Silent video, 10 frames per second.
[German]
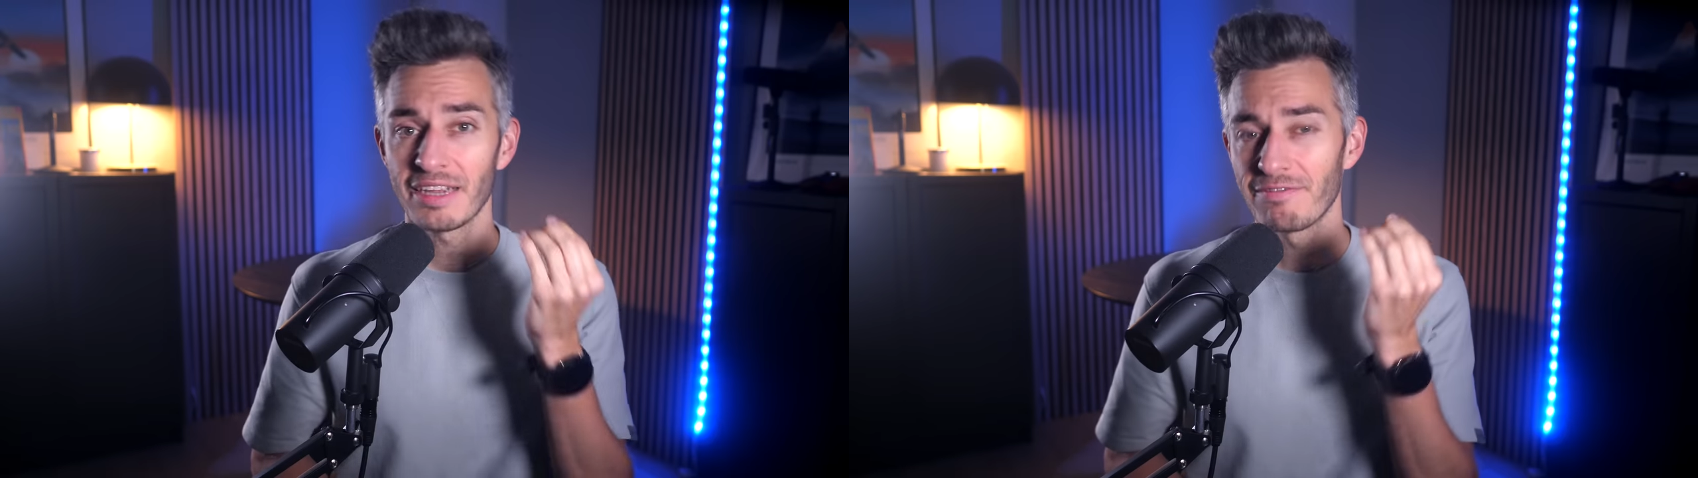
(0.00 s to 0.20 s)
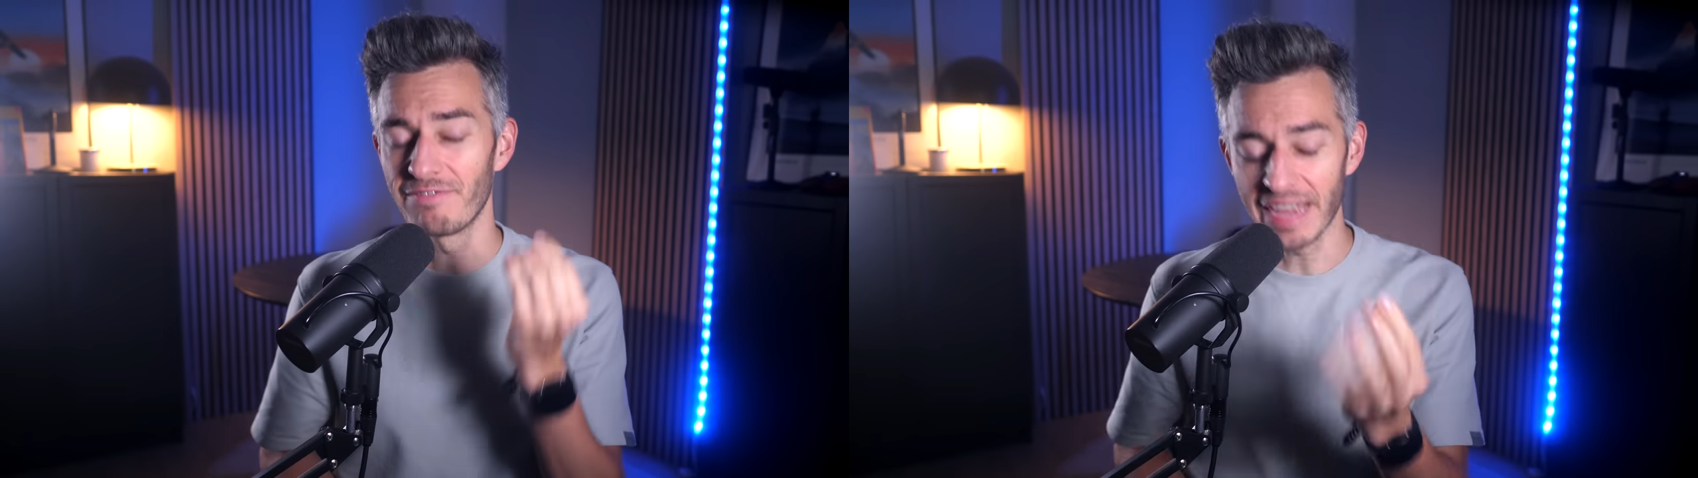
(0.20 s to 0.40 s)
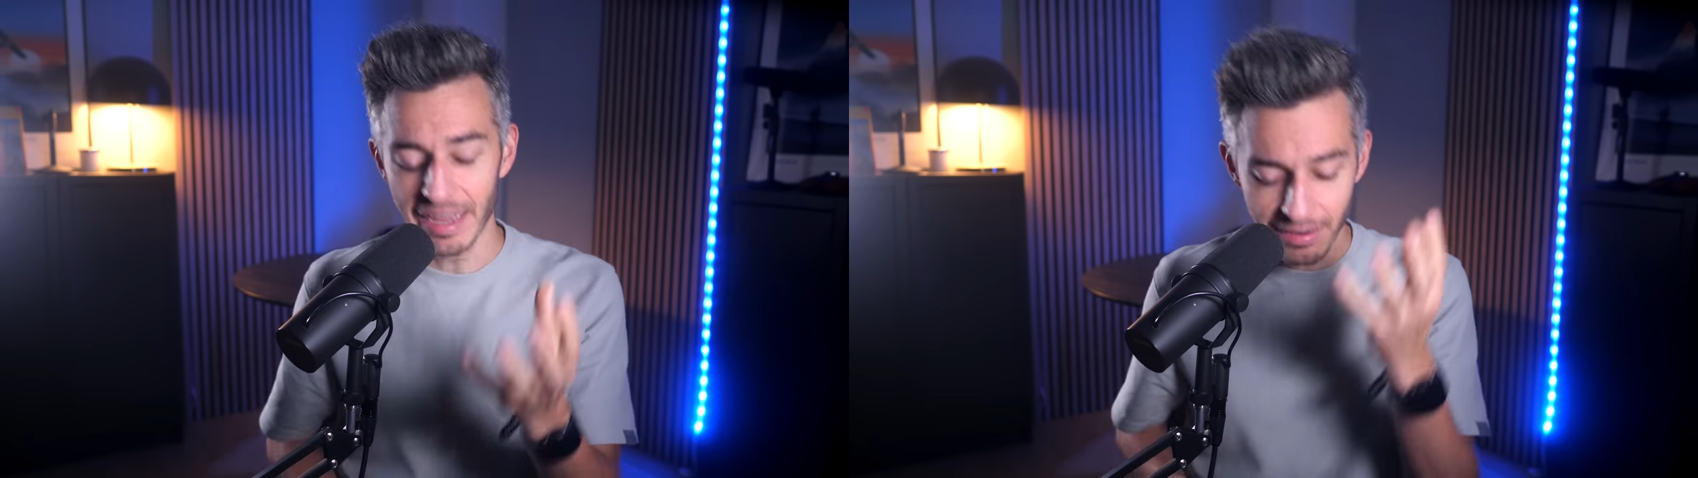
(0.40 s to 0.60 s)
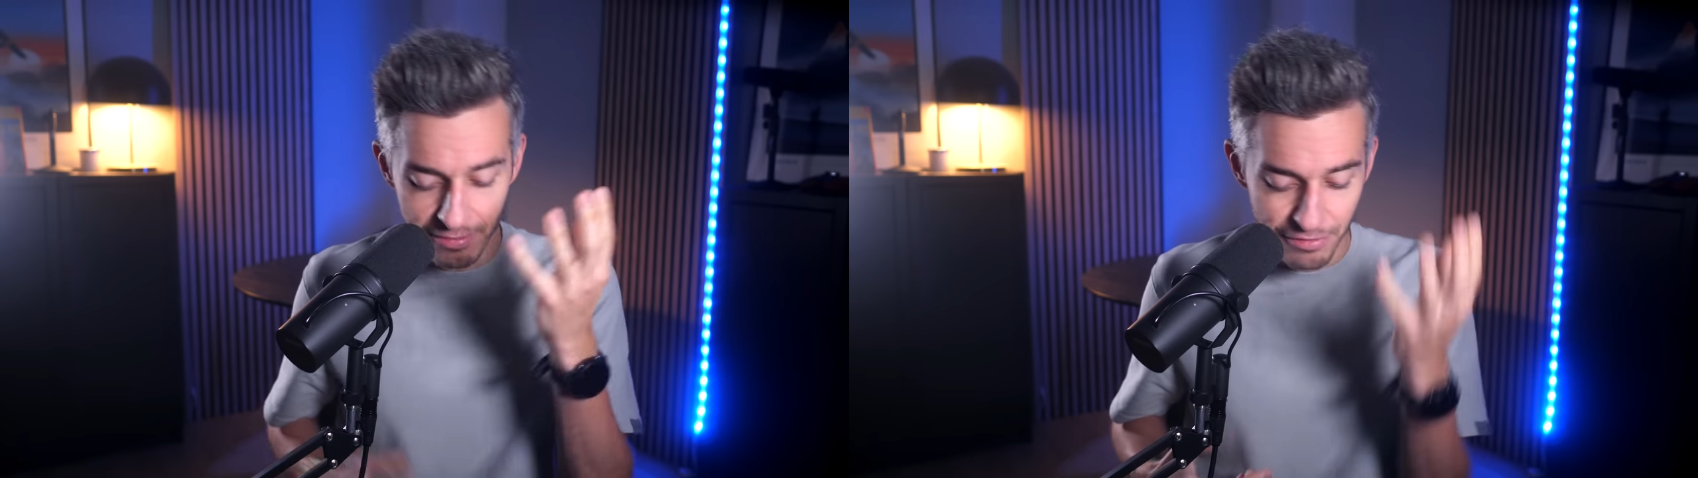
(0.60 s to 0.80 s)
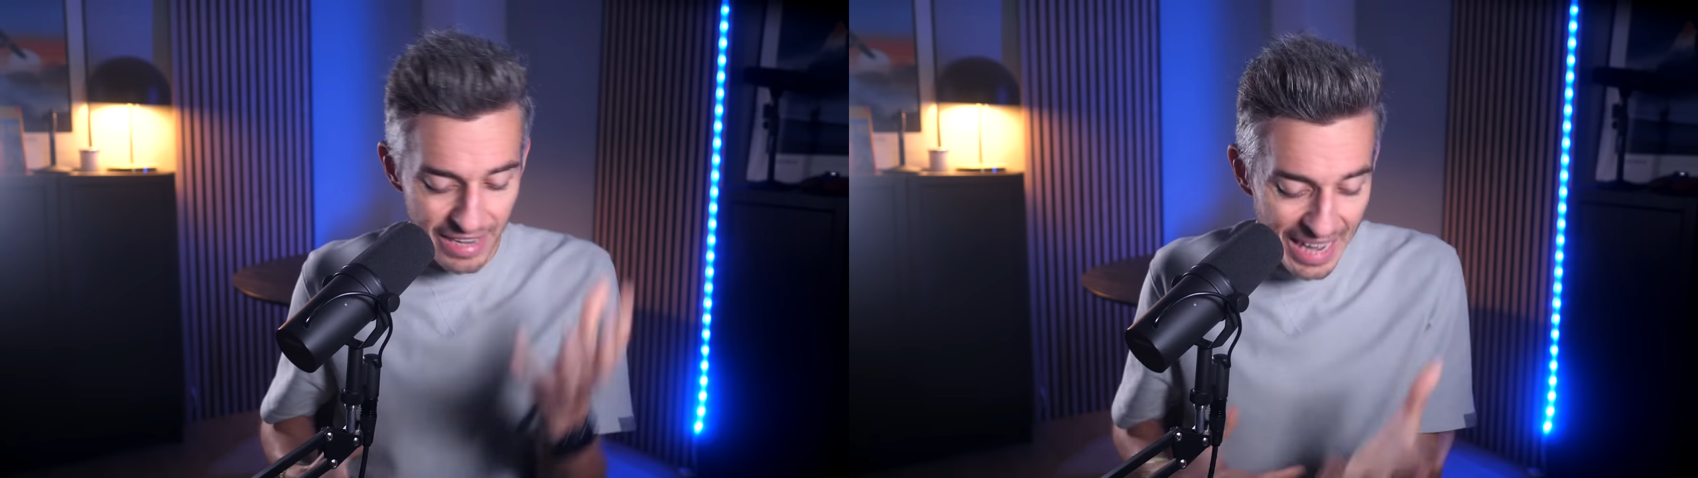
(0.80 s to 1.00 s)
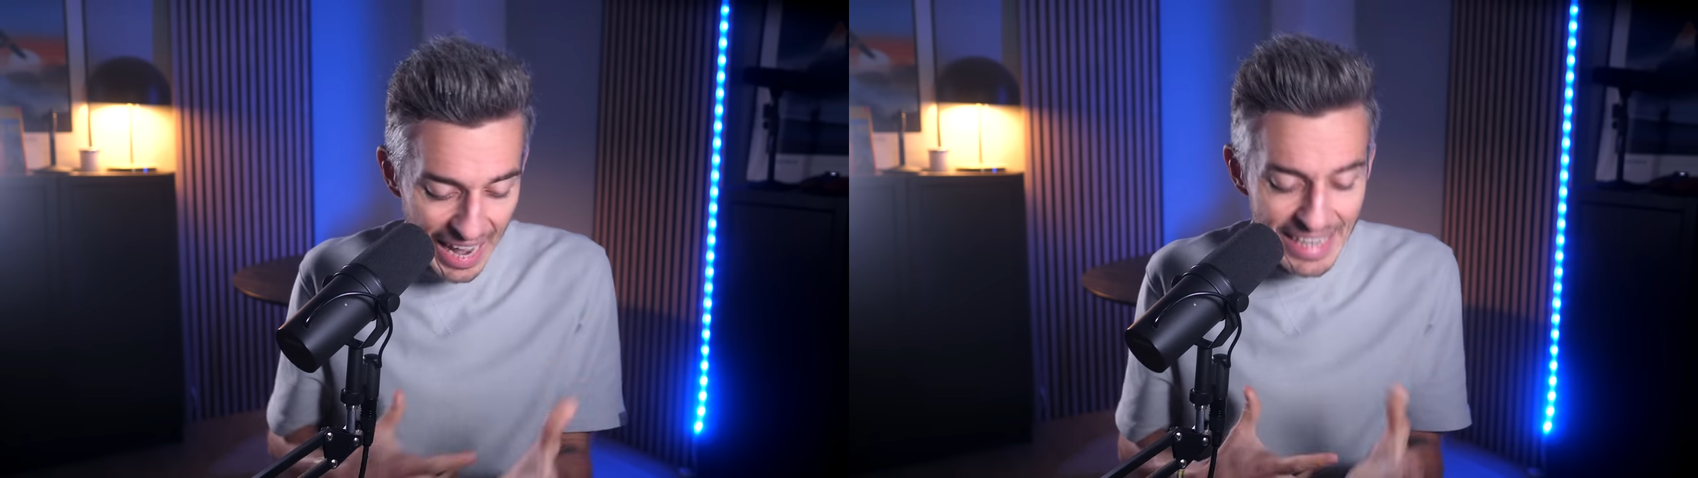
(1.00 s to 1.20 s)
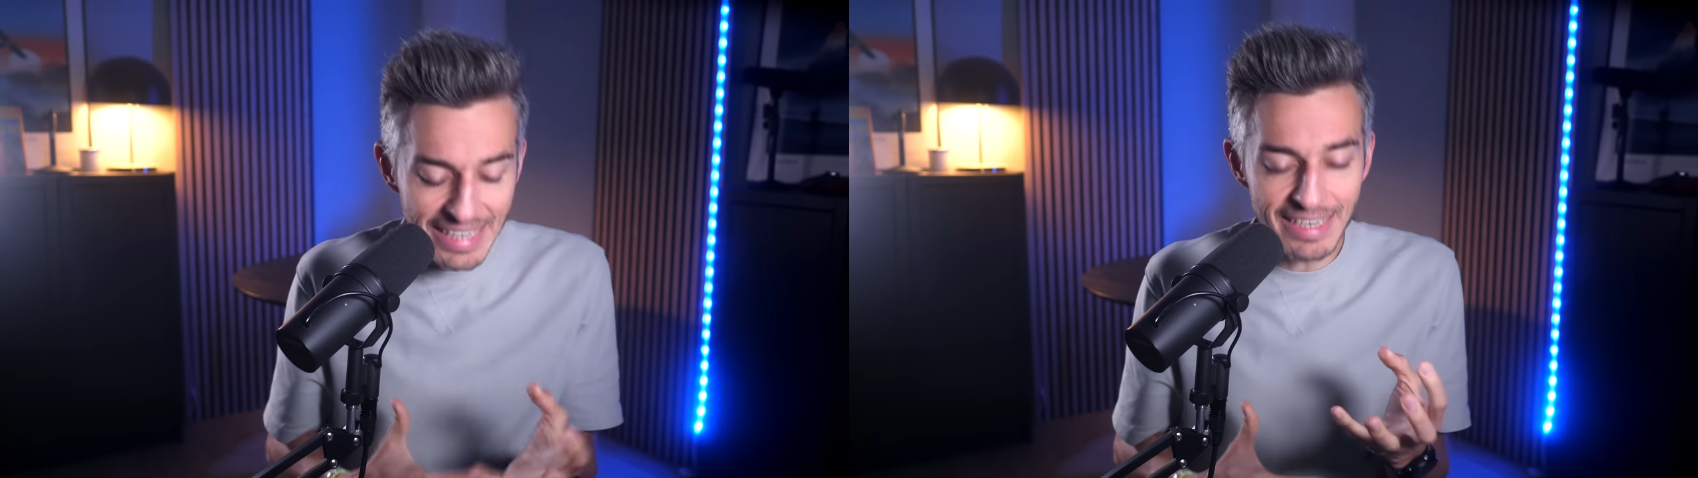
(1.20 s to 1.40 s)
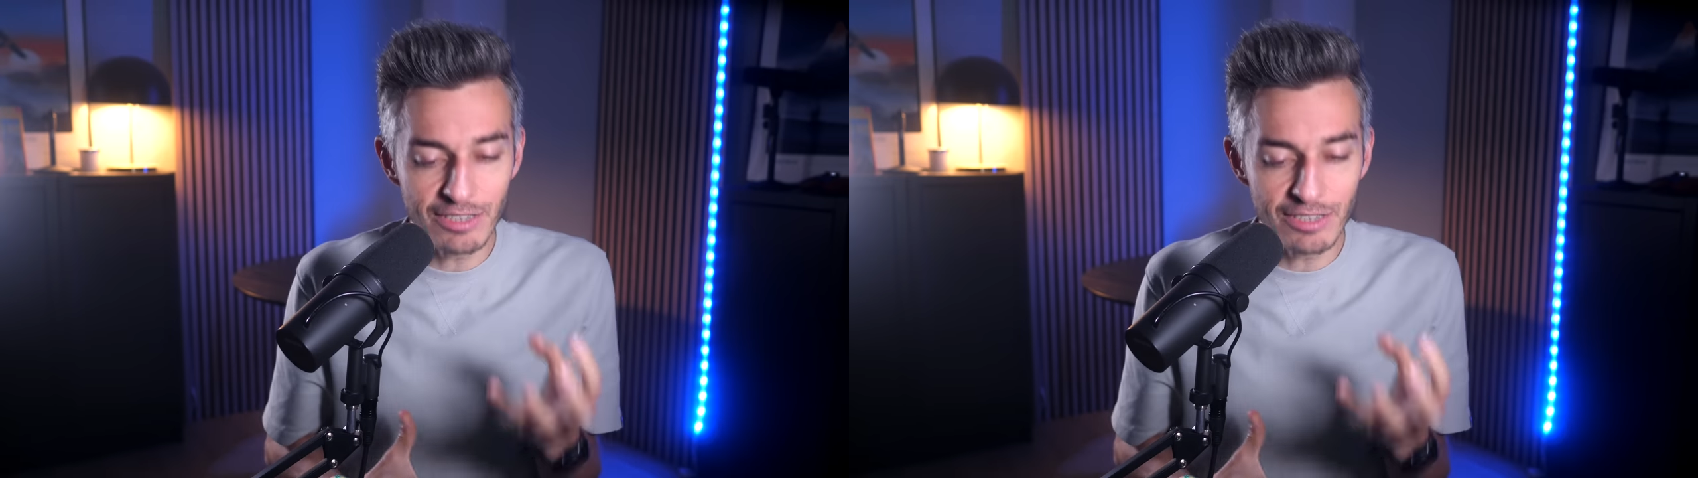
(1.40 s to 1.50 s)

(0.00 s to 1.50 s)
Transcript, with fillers: wer vielleicht